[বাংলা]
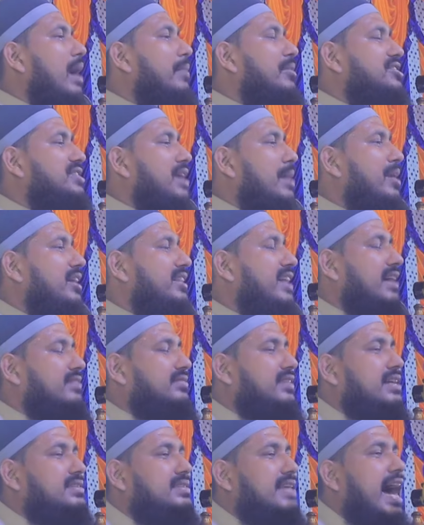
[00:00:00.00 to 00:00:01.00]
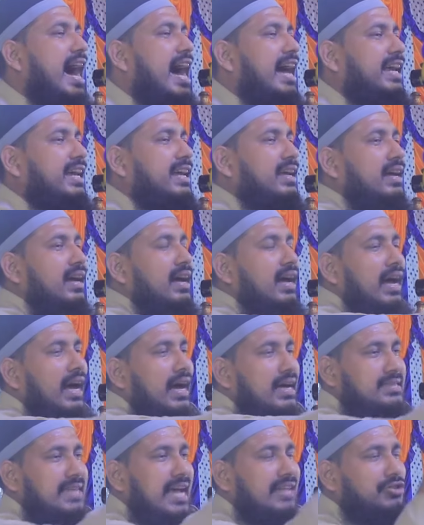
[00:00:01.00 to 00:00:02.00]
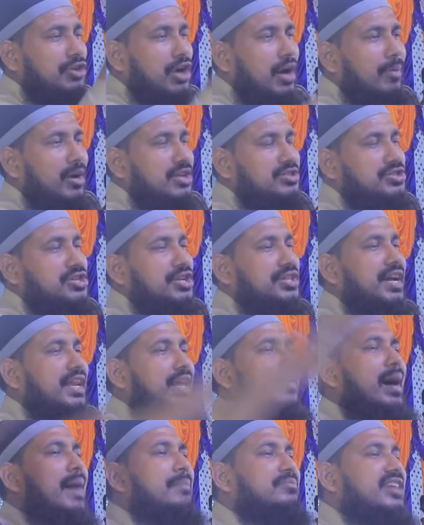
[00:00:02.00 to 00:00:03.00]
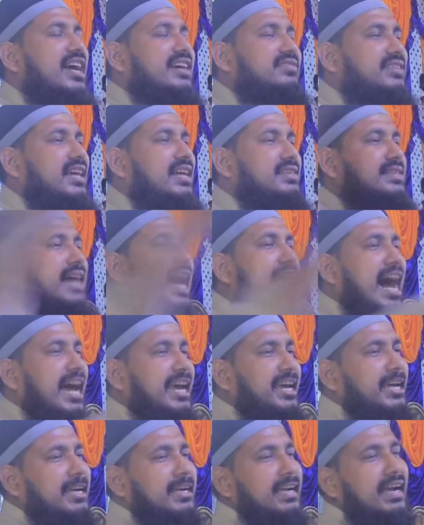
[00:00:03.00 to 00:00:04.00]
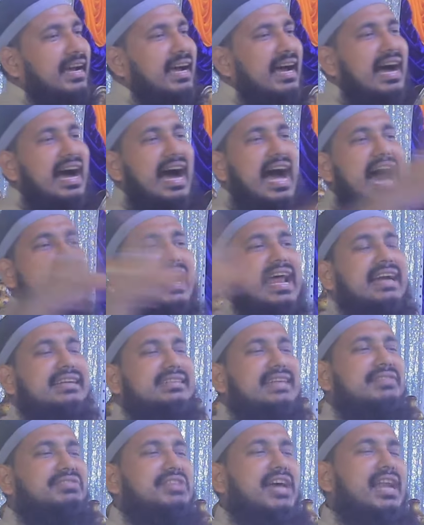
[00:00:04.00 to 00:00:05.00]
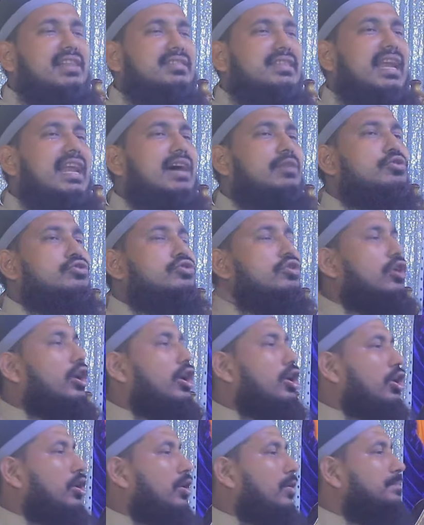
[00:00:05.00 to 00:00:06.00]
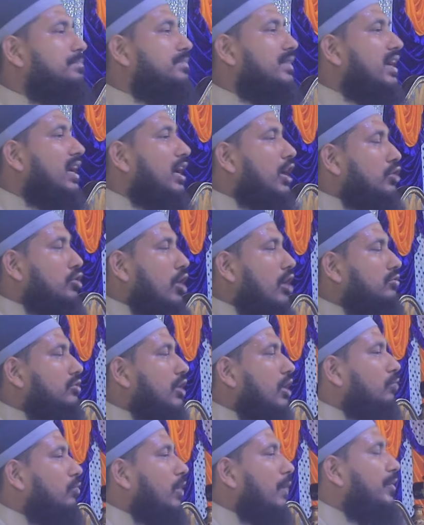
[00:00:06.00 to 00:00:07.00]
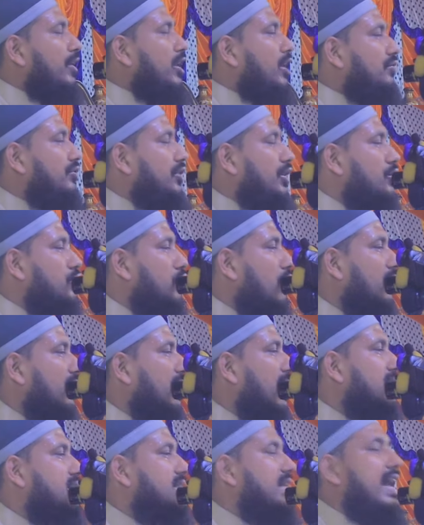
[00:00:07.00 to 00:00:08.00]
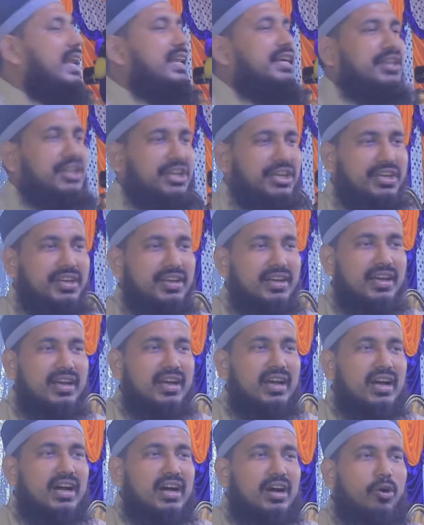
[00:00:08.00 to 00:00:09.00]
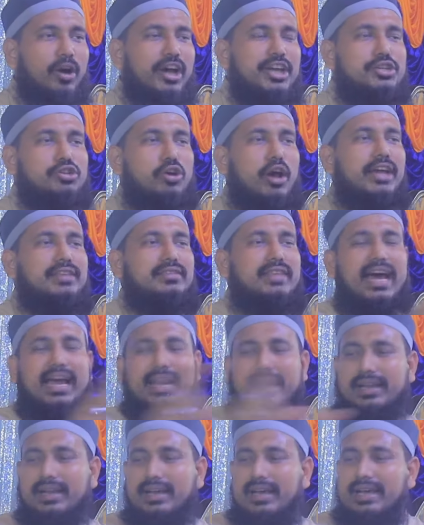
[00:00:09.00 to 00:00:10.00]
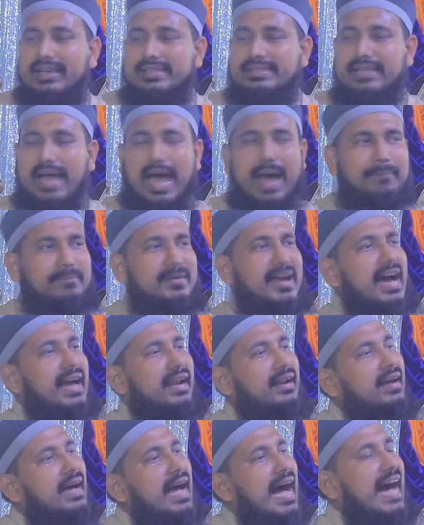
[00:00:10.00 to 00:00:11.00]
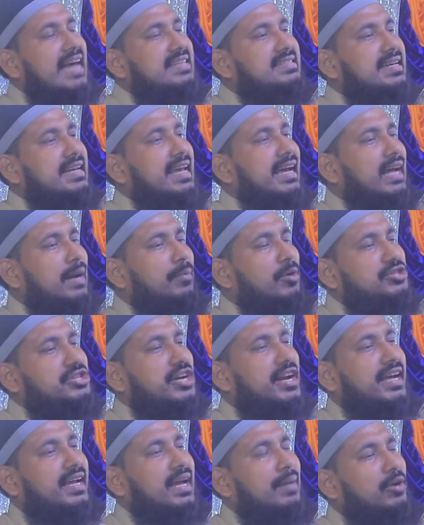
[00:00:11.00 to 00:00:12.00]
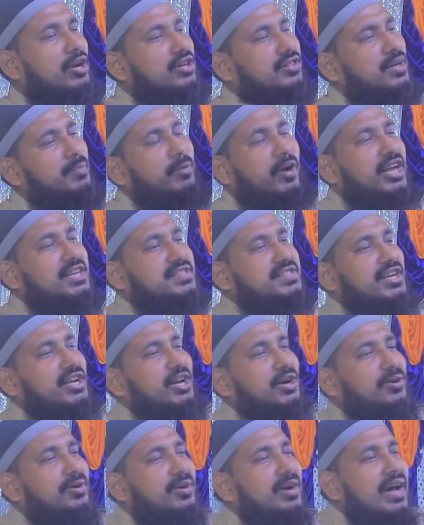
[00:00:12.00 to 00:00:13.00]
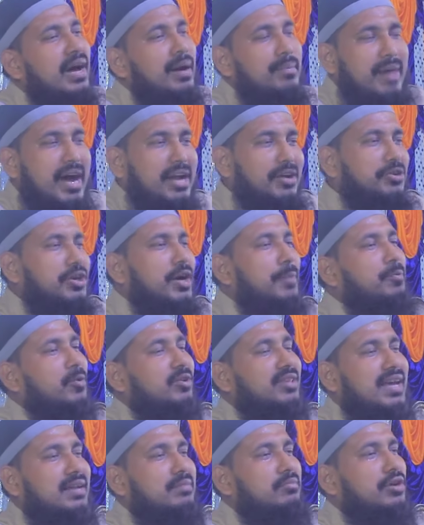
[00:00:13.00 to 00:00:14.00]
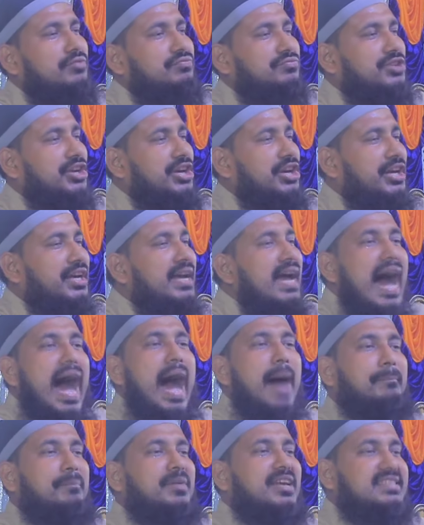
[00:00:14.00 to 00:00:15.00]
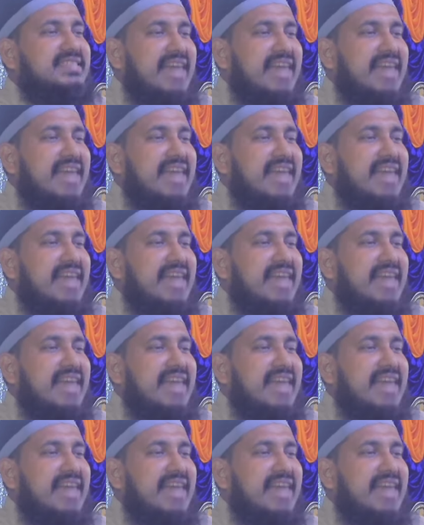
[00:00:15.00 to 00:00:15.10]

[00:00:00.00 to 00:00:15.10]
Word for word: ইমাম হিসেবে দেখতে চাই জাতীয় মসজিদের ইমাম দেখতে চাই আর একটা তেলতেলা হুজুর হলো ডক্টর কফিল উদ্দিন সরকার সালিহি ওই শয়তান আপনার হাসিনাকে বসে রেখে বলতে বলেছিল মাননীয় প্রধানমন্ত্রী আপনি